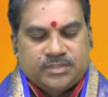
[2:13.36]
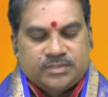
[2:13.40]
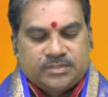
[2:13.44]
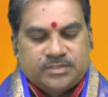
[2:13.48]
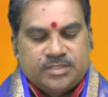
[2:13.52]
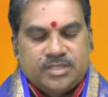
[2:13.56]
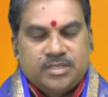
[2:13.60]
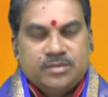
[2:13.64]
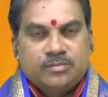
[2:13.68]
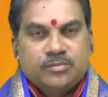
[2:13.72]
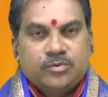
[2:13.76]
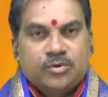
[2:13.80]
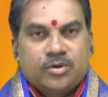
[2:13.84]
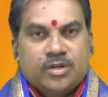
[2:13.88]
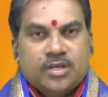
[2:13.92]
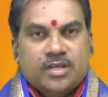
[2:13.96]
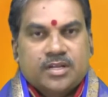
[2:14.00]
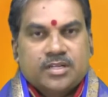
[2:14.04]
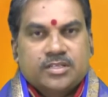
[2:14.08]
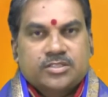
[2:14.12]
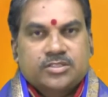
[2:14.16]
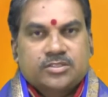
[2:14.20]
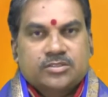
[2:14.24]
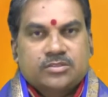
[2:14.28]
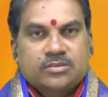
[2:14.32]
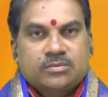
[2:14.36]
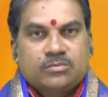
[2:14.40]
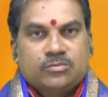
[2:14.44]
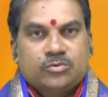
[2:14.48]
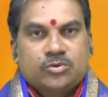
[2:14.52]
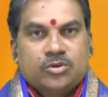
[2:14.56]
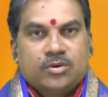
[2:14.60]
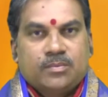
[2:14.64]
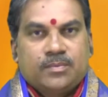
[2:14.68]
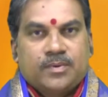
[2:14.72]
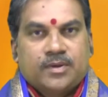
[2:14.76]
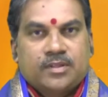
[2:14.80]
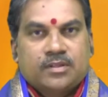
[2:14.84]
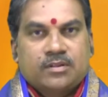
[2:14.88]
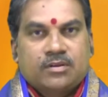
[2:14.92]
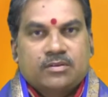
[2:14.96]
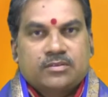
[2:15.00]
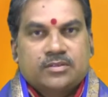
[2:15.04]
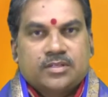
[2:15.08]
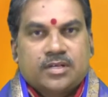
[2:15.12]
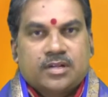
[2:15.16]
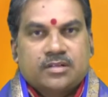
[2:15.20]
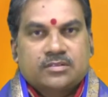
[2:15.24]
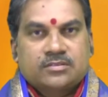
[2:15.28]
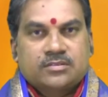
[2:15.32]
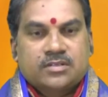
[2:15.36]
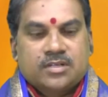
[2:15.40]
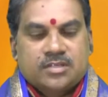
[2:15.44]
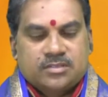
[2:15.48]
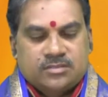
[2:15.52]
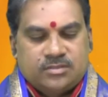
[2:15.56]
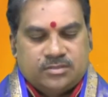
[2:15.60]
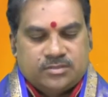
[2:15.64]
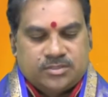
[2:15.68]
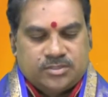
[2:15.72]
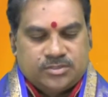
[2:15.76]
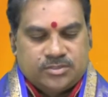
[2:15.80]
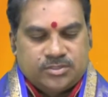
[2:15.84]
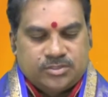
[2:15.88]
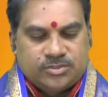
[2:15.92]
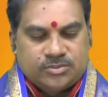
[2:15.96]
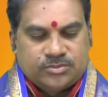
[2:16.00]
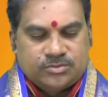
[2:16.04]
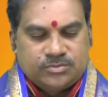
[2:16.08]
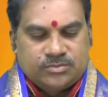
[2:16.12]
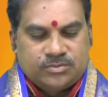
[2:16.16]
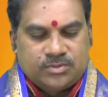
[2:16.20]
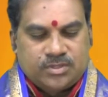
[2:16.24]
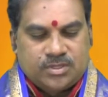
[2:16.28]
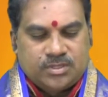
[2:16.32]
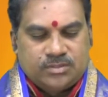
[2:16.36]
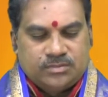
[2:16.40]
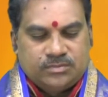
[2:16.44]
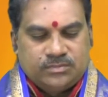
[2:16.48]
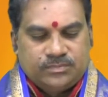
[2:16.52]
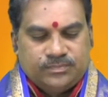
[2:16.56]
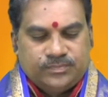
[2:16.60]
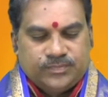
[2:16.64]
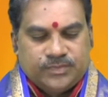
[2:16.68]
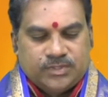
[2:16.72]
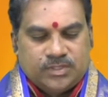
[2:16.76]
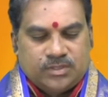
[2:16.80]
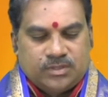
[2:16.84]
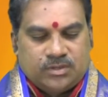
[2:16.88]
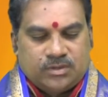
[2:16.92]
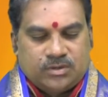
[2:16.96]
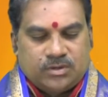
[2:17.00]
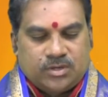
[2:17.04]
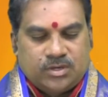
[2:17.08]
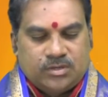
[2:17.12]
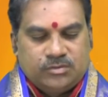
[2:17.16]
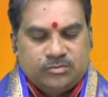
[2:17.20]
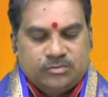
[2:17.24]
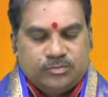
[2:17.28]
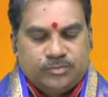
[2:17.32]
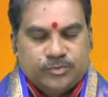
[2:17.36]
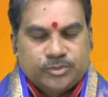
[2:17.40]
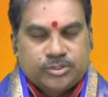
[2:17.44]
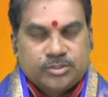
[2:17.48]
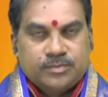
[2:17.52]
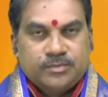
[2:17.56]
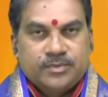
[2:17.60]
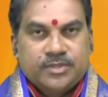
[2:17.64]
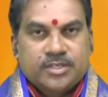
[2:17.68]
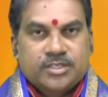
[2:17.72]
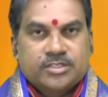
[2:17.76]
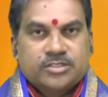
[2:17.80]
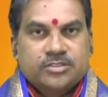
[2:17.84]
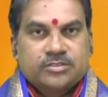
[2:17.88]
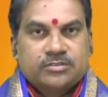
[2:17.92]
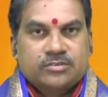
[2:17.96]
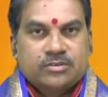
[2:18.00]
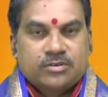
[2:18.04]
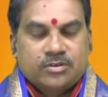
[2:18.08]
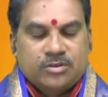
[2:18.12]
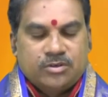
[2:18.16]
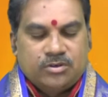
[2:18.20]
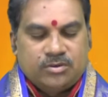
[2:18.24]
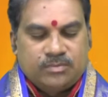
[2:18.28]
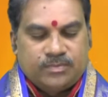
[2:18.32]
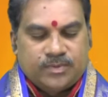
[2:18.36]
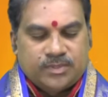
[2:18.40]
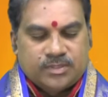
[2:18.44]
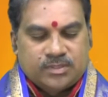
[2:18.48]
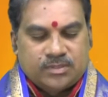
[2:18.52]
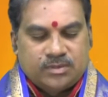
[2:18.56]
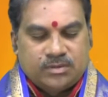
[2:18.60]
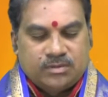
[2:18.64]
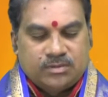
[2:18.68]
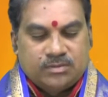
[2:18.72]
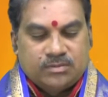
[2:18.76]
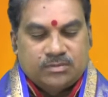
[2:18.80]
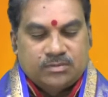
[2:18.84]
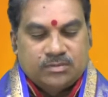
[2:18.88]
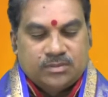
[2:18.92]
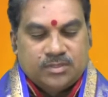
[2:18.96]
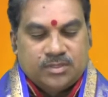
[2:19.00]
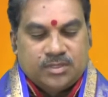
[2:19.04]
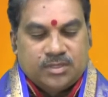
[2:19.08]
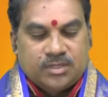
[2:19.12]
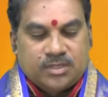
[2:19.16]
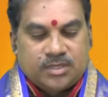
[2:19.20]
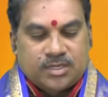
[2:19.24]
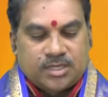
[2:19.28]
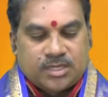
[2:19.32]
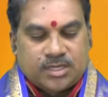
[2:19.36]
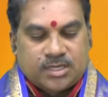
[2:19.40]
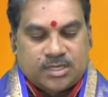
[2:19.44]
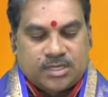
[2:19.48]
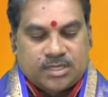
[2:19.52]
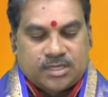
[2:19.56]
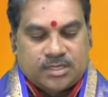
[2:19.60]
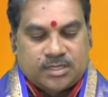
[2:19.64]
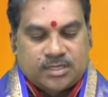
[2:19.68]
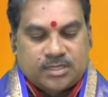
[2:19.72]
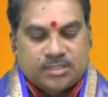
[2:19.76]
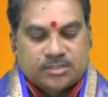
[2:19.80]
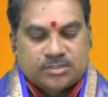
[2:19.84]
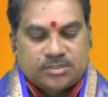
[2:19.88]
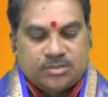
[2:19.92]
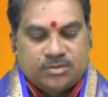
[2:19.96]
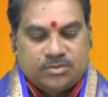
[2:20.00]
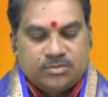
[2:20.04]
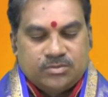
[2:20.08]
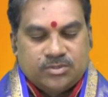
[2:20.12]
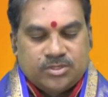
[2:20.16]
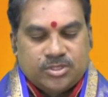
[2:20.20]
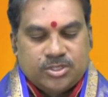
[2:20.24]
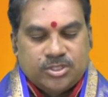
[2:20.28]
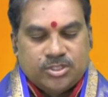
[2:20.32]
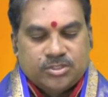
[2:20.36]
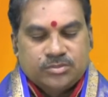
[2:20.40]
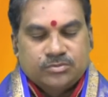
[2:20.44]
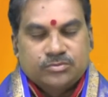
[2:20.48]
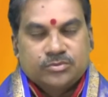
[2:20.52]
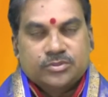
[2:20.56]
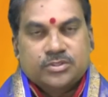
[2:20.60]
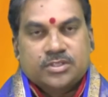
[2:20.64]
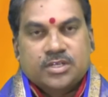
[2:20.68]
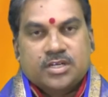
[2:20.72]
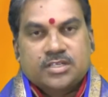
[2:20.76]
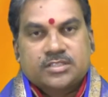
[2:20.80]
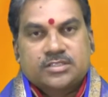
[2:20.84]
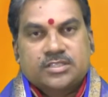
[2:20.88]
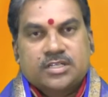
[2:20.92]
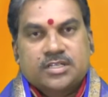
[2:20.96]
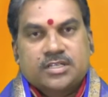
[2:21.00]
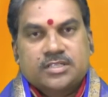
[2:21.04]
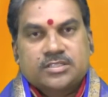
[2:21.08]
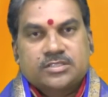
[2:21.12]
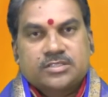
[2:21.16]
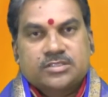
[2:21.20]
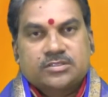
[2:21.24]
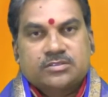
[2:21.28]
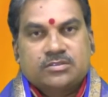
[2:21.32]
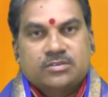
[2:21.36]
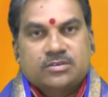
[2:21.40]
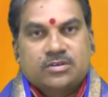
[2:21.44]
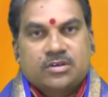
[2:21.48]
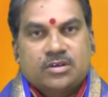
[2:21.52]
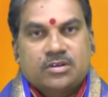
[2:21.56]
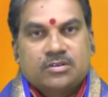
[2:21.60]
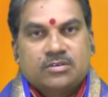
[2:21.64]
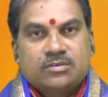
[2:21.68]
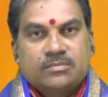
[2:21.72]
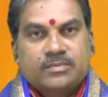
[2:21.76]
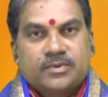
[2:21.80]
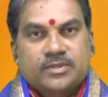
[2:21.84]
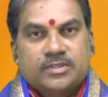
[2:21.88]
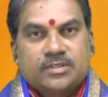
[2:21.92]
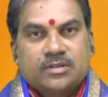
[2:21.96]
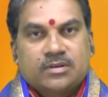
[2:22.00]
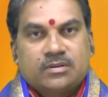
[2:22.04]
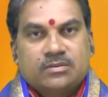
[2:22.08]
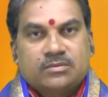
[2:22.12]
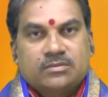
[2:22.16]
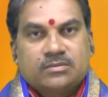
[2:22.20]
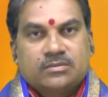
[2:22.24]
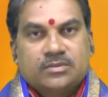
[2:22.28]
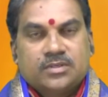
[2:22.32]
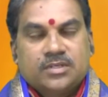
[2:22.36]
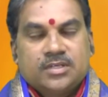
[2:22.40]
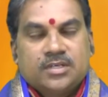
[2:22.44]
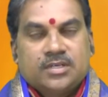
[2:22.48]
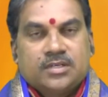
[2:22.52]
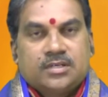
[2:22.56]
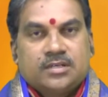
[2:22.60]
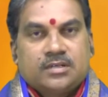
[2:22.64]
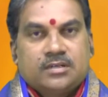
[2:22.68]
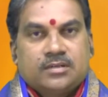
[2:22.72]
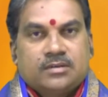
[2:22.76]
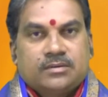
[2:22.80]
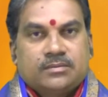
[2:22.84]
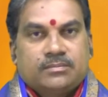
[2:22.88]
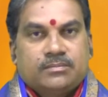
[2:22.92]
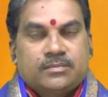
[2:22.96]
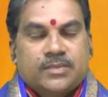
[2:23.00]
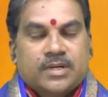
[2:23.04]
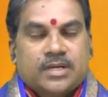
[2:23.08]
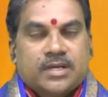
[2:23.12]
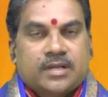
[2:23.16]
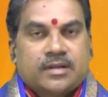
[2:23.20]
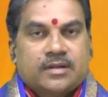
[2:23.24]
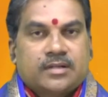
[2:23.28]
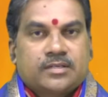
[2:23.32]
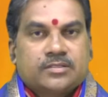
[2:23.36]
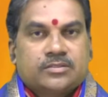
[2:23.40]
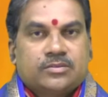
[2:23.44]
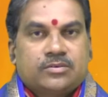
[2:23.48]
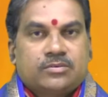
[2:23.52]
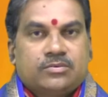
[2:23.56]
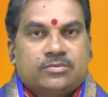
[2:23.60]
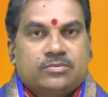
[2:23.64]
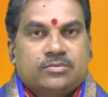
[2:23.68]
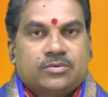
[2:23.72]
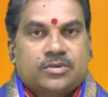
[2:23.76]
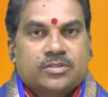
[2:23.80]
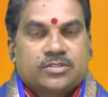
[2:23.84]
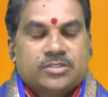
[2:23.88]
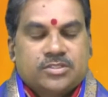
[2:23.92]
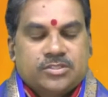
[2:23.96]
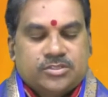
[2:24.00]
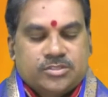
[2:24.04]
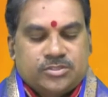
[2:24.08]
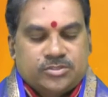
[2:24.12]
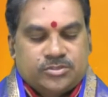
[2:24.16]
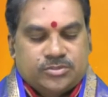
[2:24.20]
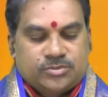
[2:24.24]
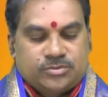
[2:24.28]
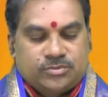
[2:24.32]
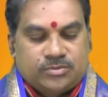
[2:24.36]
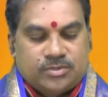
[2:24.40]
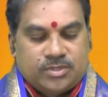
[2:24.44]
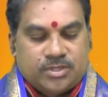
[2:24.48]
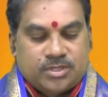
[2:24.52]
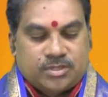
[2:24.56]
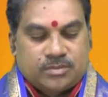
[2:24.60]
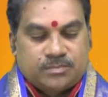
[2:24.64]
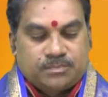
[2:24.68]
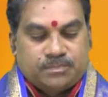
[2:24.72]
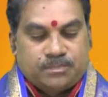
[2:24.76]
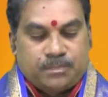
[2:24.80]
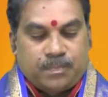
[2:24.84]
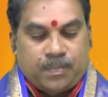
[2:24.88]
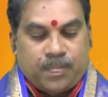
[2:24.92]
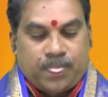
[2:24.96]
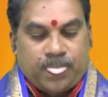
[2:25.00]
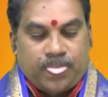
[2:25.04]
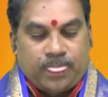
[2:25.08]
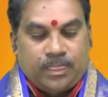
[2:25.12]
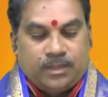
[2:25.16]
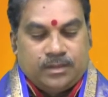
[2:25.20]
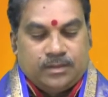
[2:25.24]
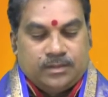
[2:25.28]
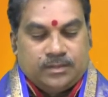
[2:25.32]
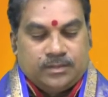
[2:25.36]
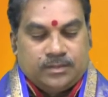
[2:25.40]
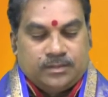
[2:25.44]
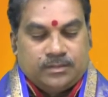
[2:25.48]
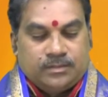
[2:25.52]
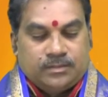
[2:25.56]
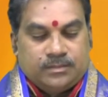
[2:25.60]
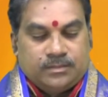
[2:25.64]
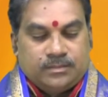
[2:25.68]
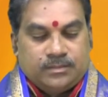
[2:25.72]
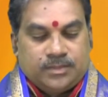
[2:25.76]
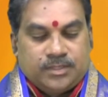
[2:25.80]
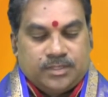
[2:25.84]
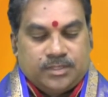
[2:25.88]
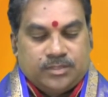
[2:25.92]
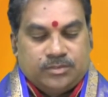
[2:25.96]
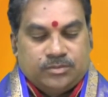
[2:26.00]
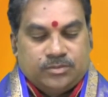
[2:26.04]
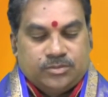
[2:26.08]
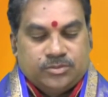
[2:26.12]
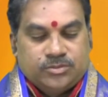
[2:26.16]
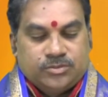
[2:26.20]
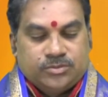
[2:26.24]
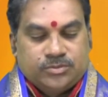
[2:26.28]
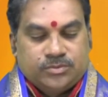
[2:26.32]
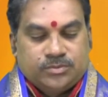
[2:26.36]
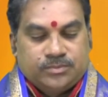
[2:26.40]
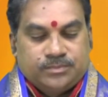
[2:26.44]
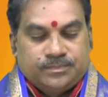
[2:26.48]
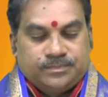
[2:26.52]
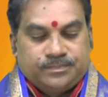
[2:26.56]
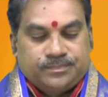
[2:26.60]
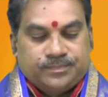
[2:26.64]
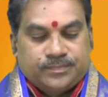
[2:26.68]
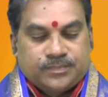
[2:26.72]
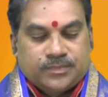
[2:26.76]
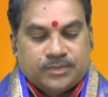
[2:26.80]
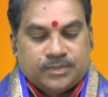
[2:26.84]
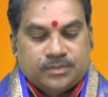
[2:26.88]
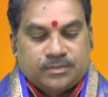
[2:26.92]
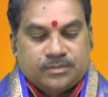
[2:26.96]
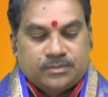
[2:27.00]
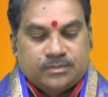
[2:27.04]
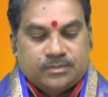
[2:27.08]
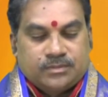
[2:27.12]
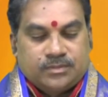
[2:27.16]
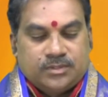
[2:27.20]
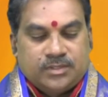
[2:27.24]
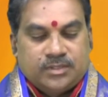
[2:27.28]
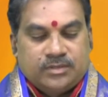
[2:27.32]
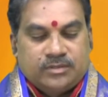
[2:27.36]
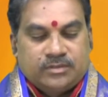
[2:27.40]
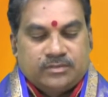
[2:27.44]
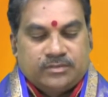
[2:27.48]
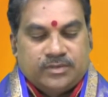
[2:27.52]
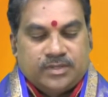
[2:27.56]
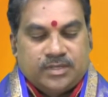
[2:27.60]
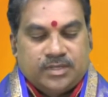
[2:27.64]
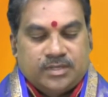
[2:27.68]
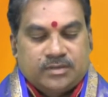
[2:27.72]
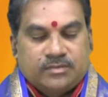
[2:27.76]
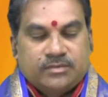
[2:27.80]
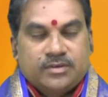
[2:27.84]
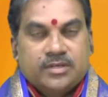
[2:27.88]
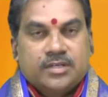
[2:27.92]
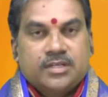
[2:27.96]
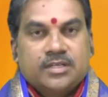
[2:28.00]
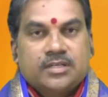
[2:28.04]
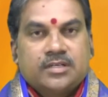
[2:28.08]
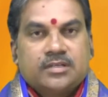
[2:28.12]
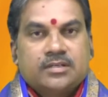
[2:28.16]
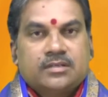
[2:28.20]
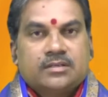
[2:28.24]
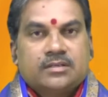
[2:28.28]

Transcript: శని మూలా నక్షత్రం మూడో పాదంలో ధనసు రాశిలో సంచరిస్తూ ఉన్నాడు రాహు పుషుమి నక్షత్రం రెండో పాదంలో కర్కాటక రాశిలోను కేతు ఉత్తరాషాఢ నక్షత్రం నాలుగో పాదంలో మకర రాశిలోను కూడా సంచరిస్తూ ఉన్నారు మరి ఈరోజు ఏ విధమైనటువంటి